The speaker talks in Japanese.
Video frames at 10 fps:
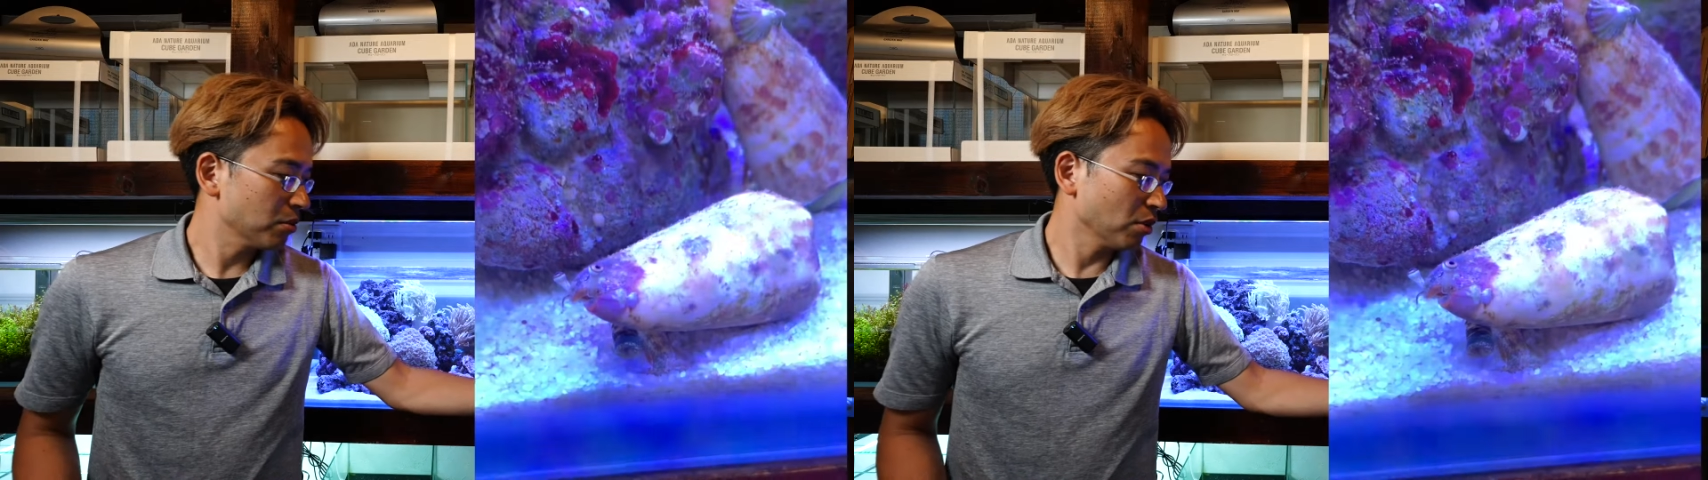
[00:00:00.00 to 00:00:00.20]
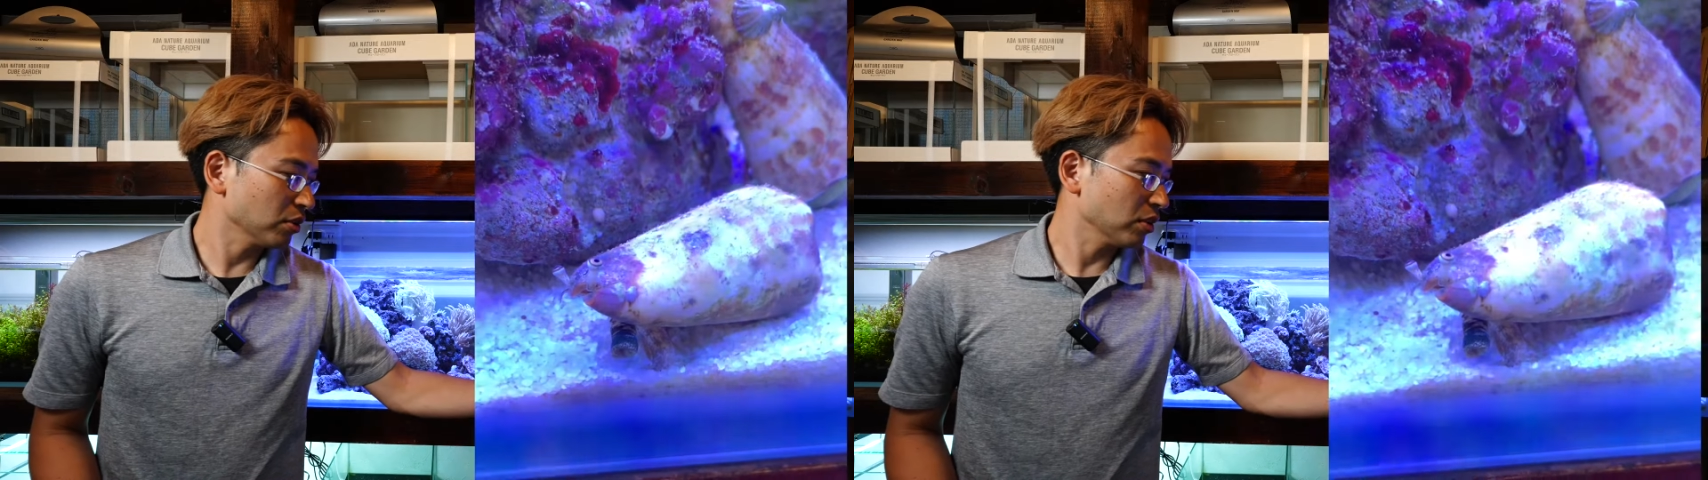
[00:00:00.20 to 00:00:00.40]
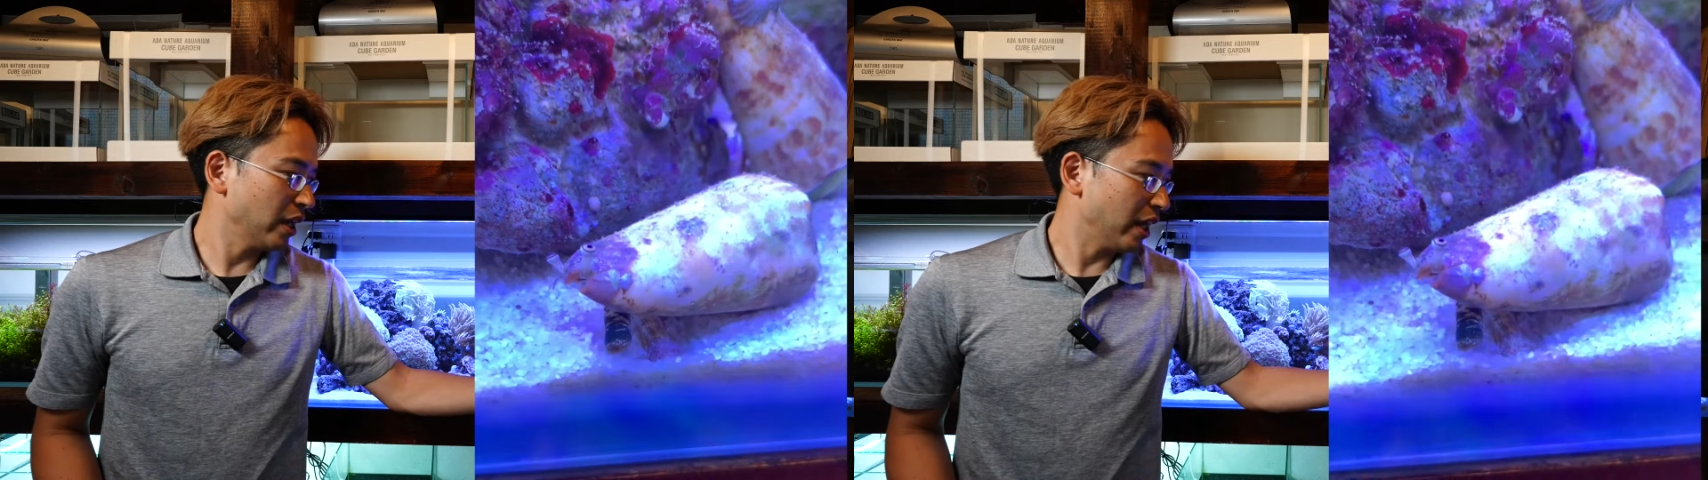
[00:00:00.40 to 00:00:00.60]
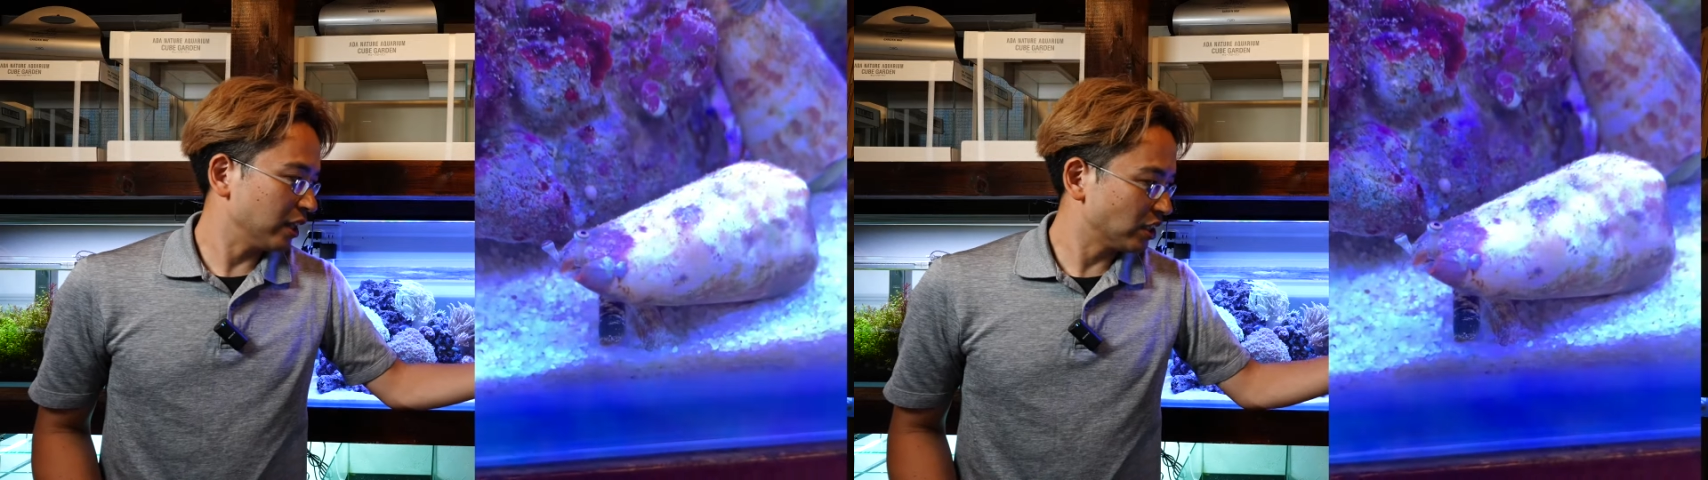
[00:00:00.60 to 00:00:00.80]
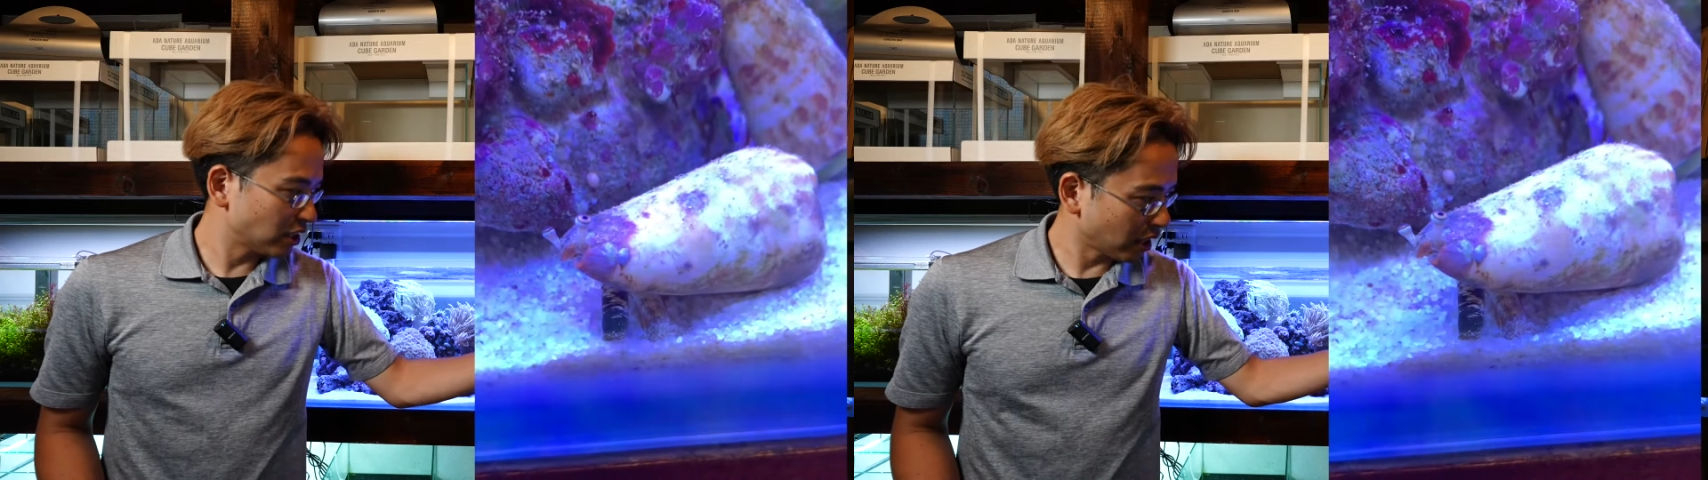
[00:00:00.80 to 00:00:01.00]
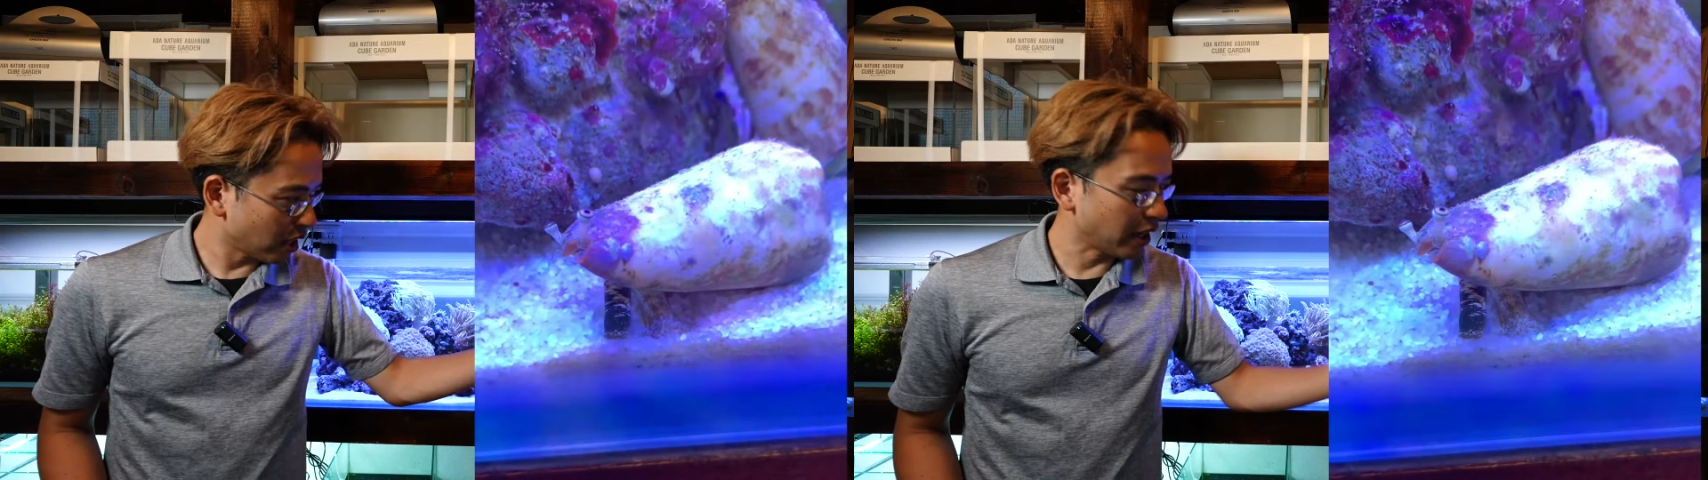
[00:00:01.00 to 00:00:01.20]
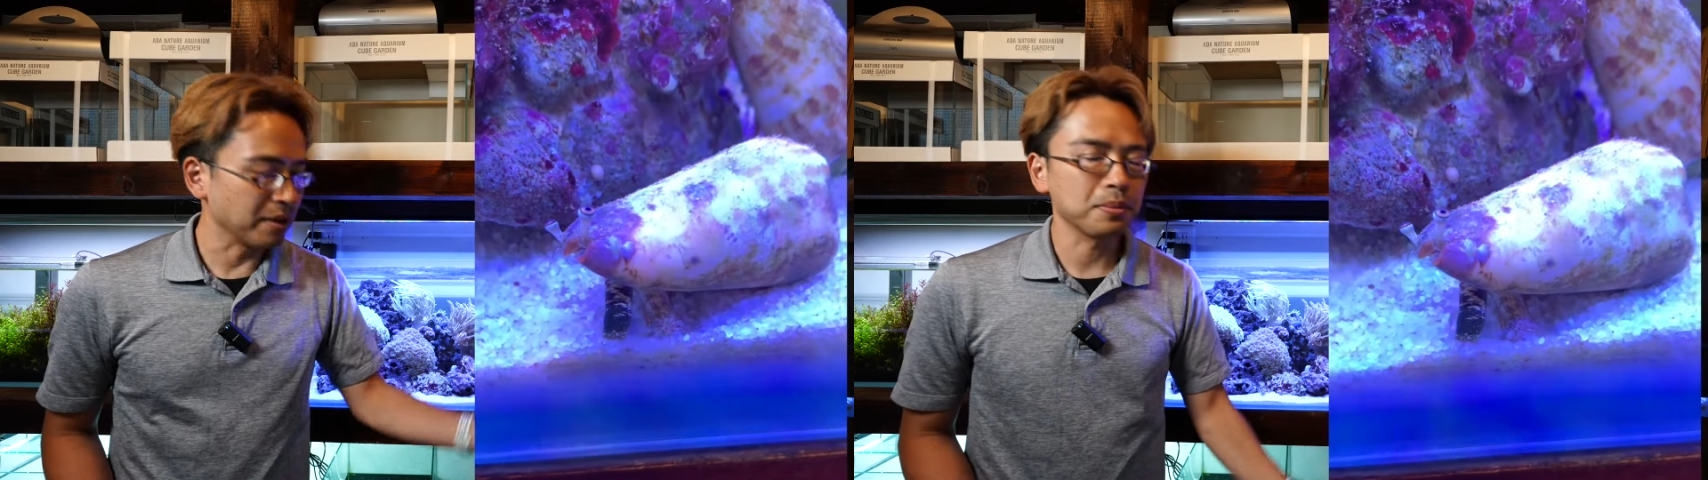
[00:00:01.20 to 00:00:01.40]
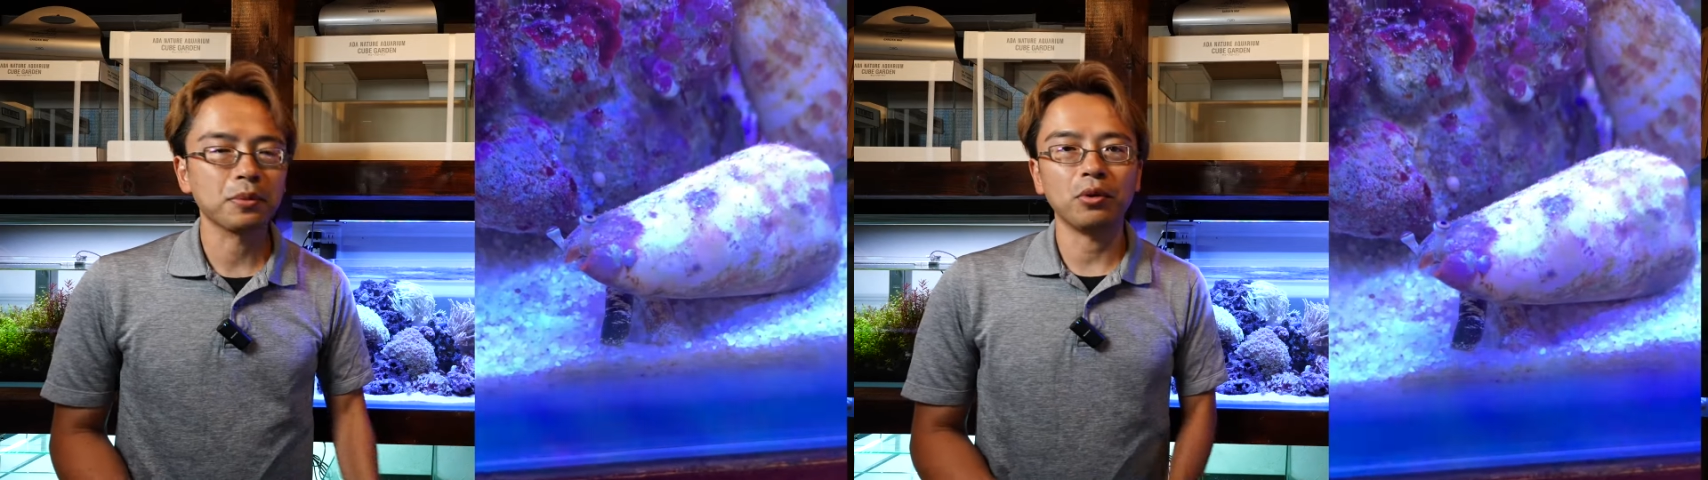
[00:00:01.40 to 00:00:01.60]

と、シッタカ貝